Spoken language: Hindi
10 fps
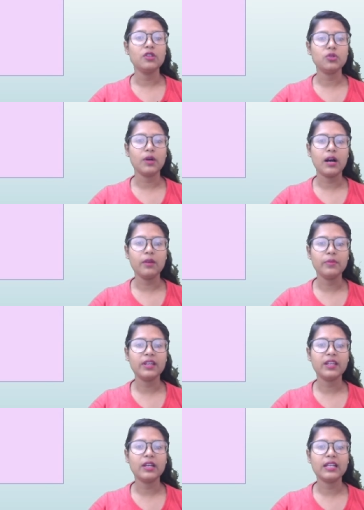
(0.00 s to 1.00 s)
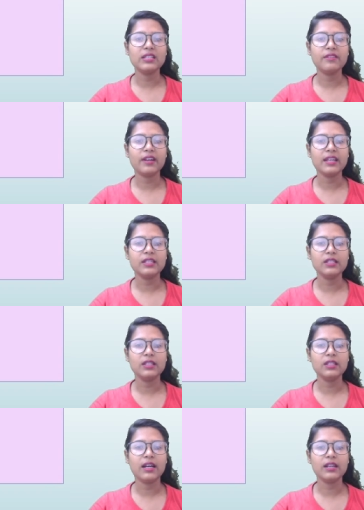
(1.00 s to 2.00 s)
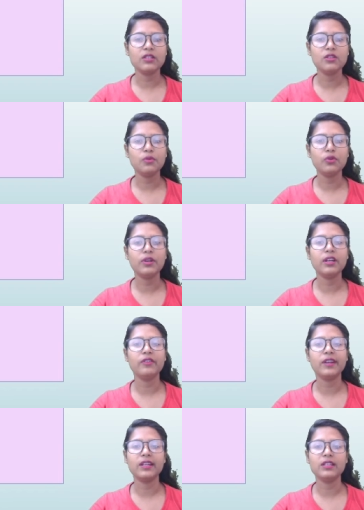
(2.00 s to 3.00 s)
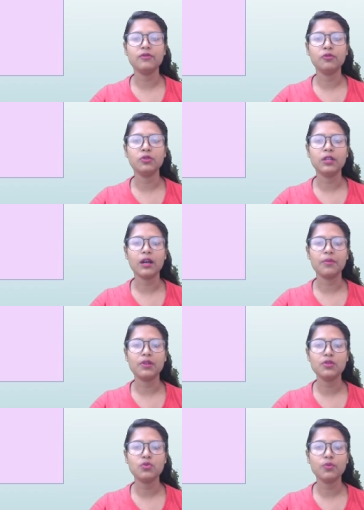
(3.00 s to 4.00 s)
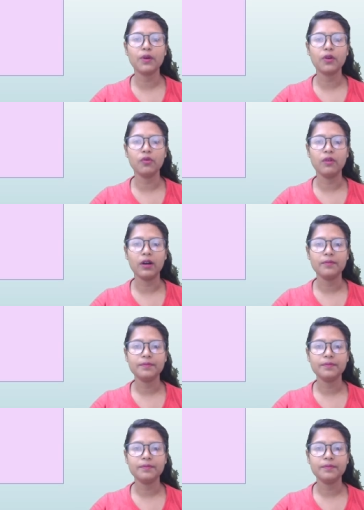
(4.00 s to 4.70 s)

जो आलमंड की कैसी वैरायटी थी दैट इज़ द म्यूटेंट वैरायटी वो थी आपकी सुपरनोवा